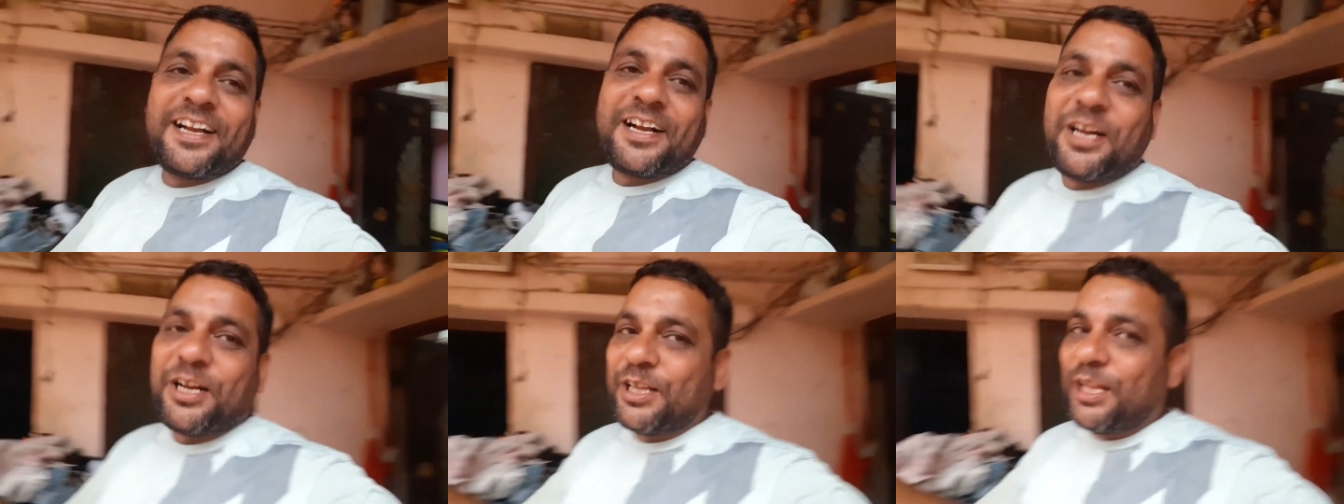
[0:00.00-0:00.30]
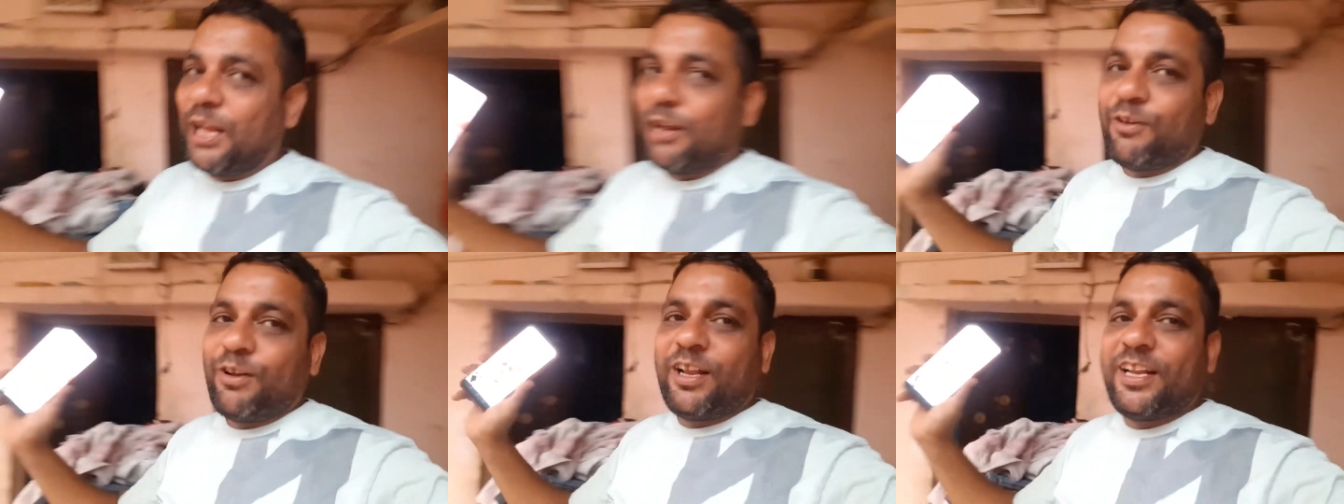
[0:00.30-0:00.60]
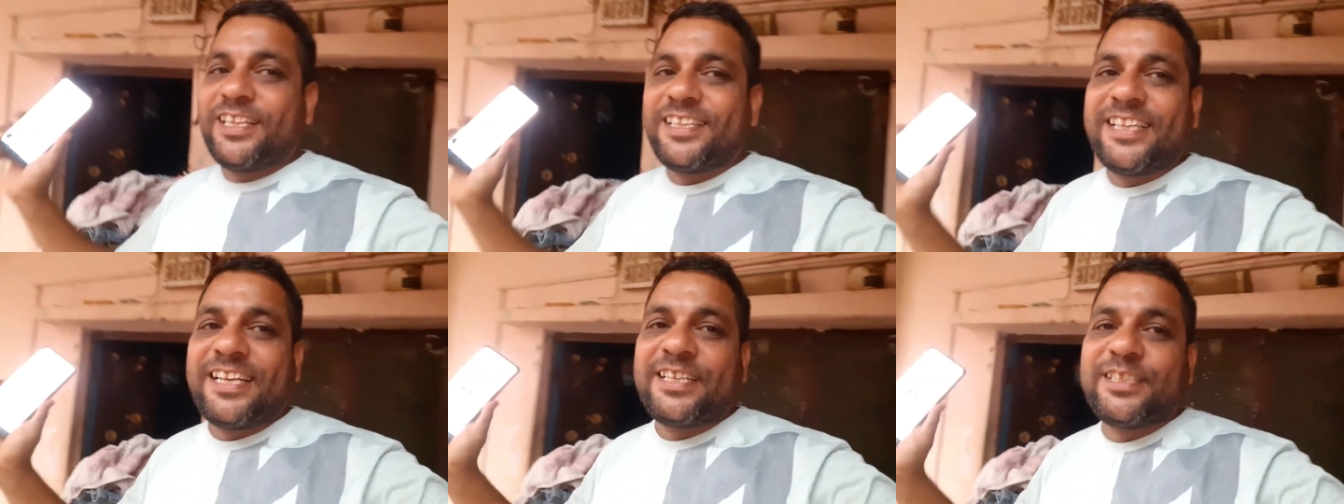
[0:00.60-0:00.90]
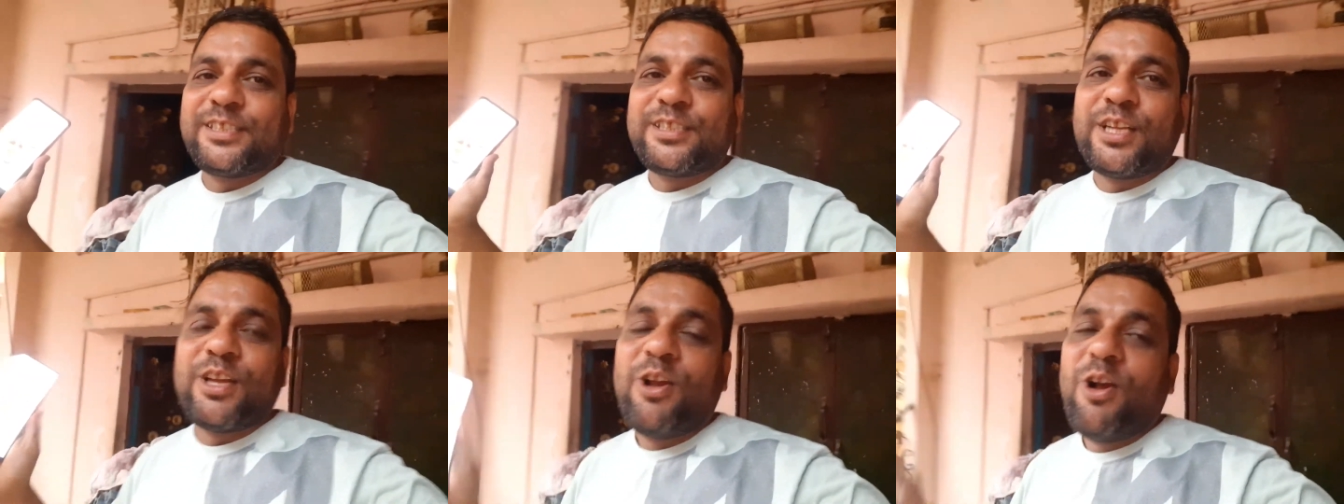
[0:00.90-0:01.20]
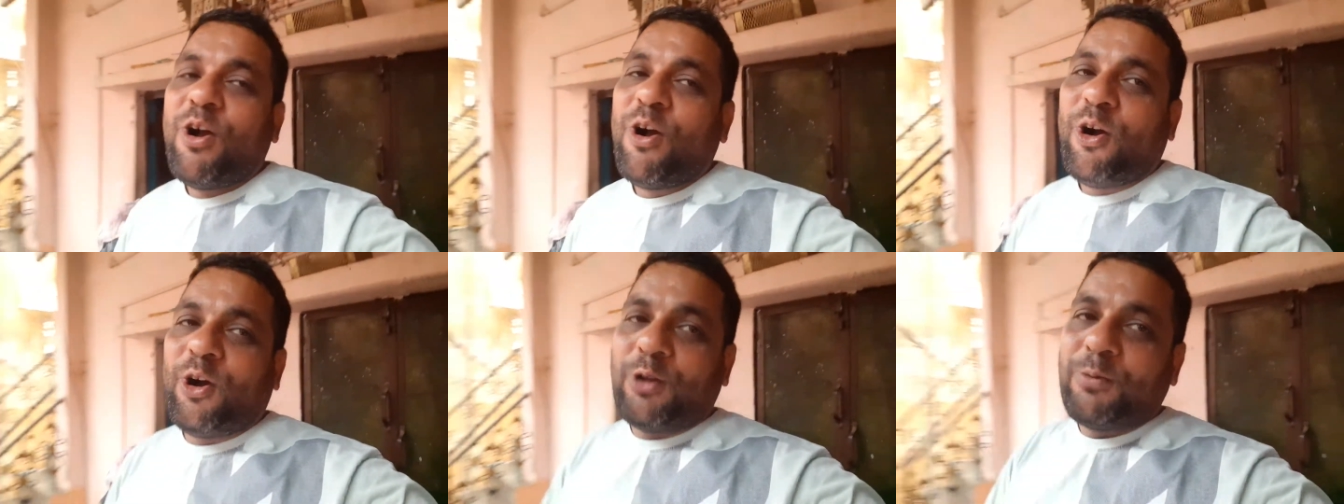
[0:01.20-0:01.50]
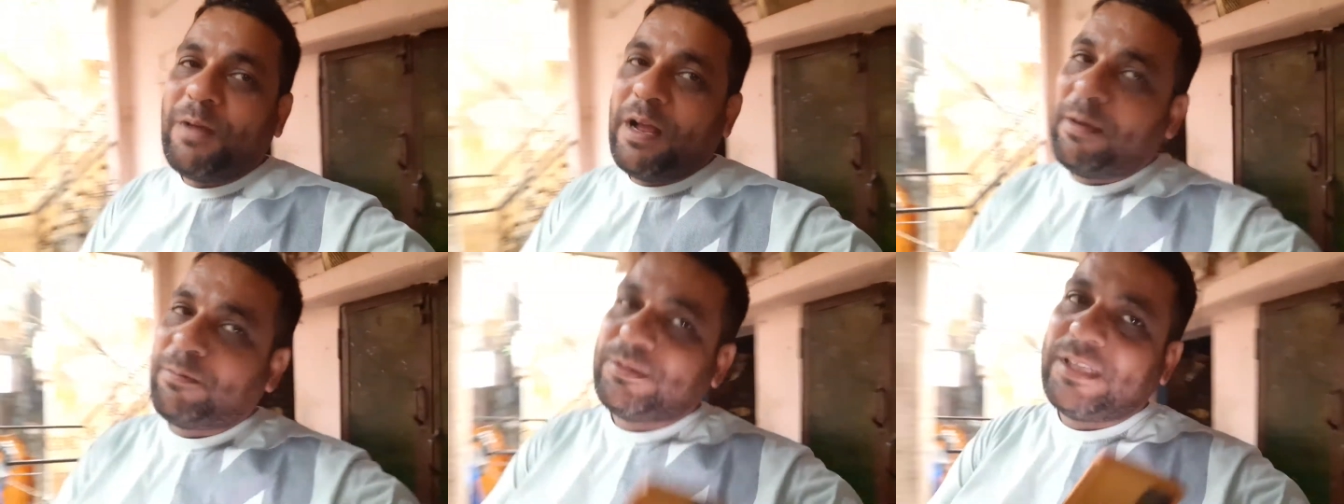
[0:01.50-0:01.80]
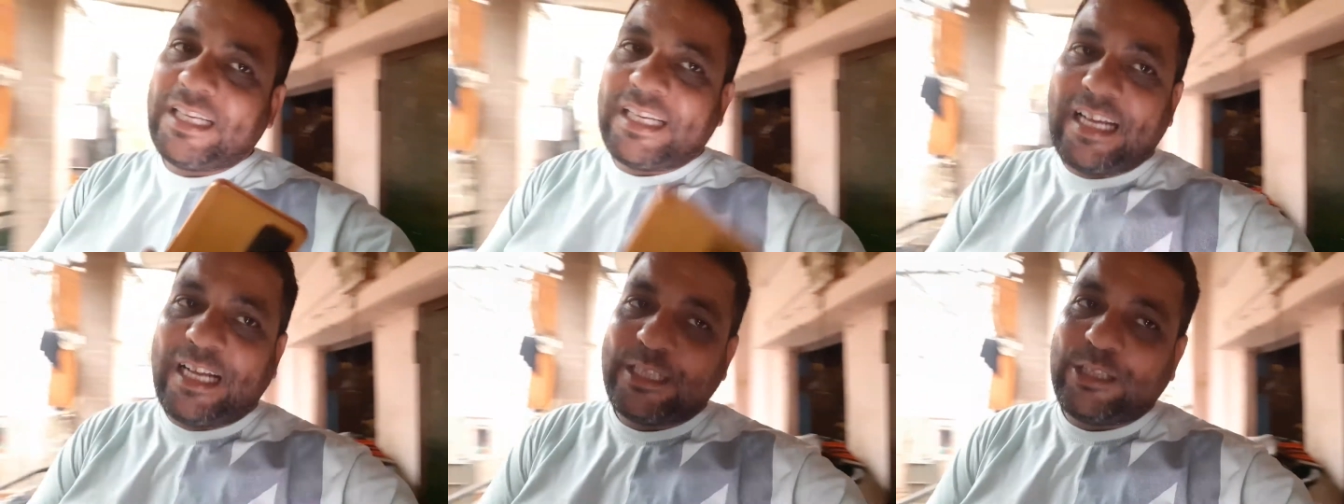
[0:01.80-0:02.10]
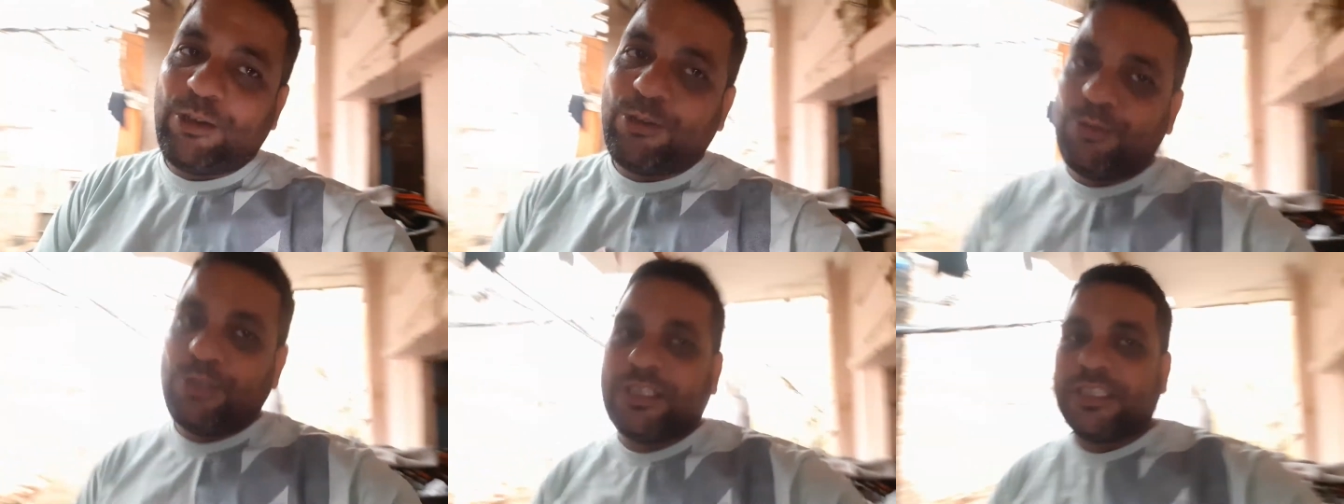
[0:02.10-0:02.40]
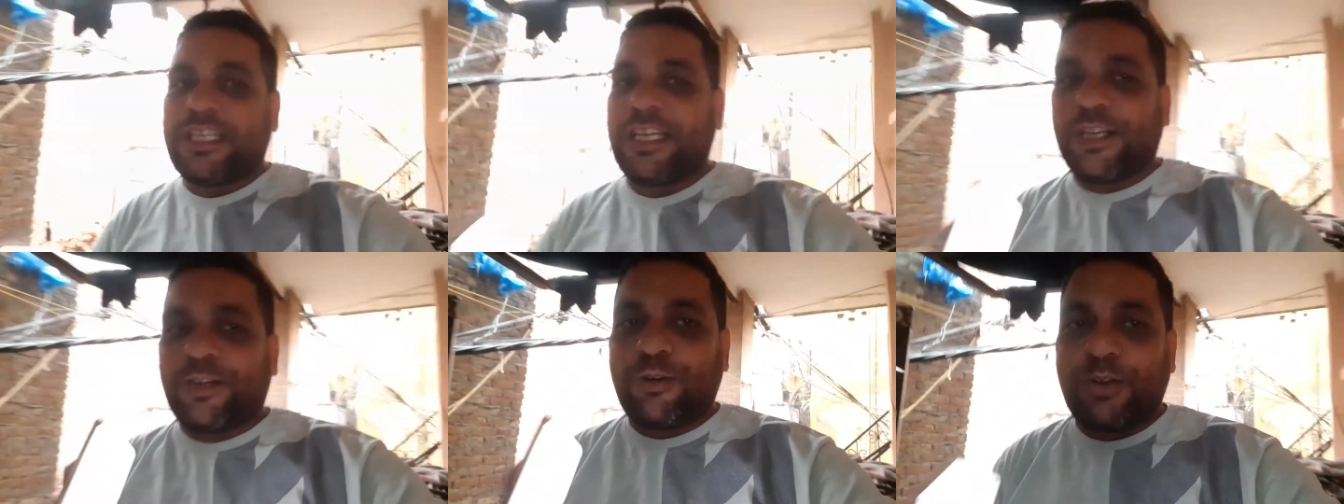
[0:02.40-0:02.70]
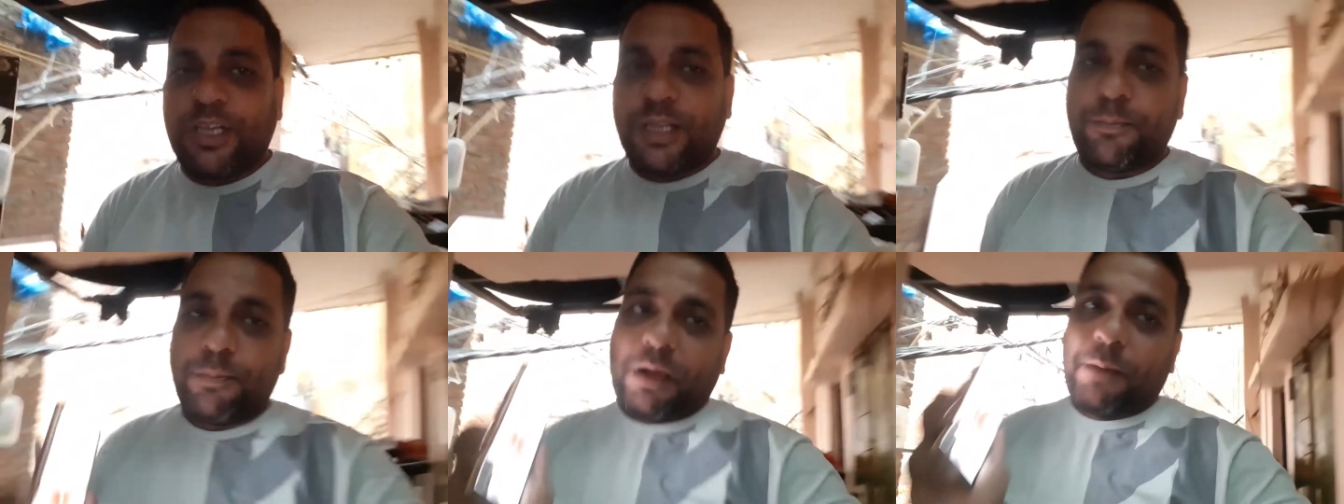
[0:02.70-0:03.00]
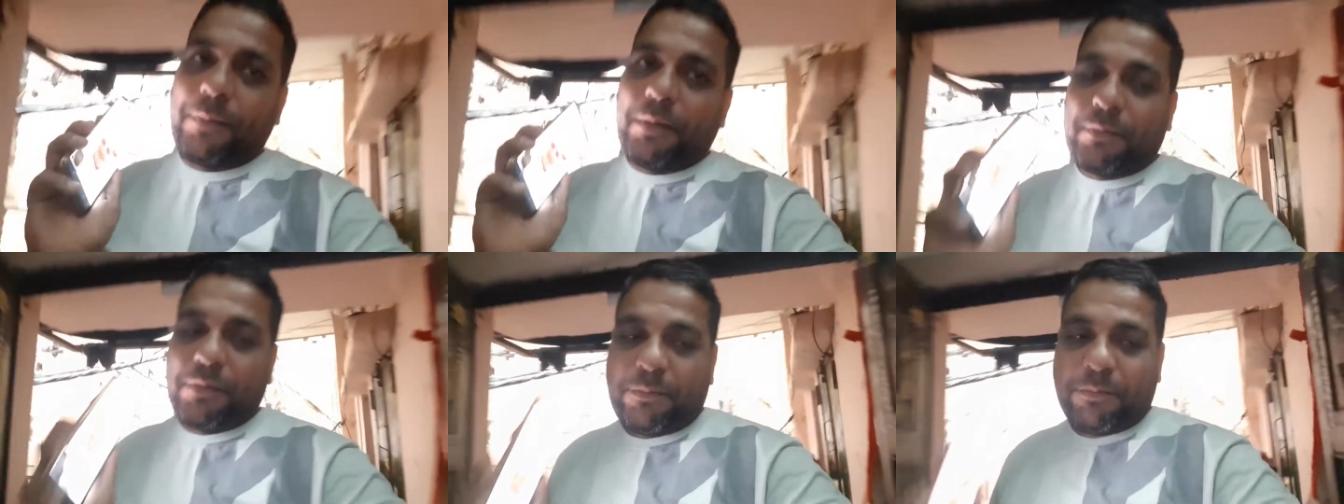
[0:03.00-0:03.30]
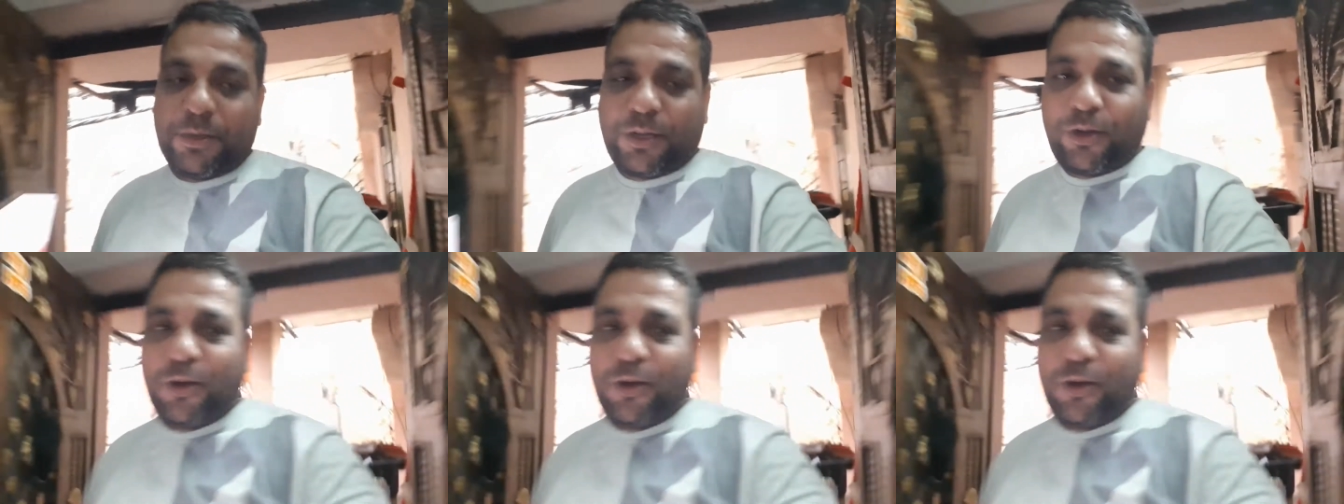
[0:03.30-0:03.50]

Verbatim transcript: करनाल वाले जिया जी से और मैं आप दे आता हूँ नीचे रोटी पापा मम्मी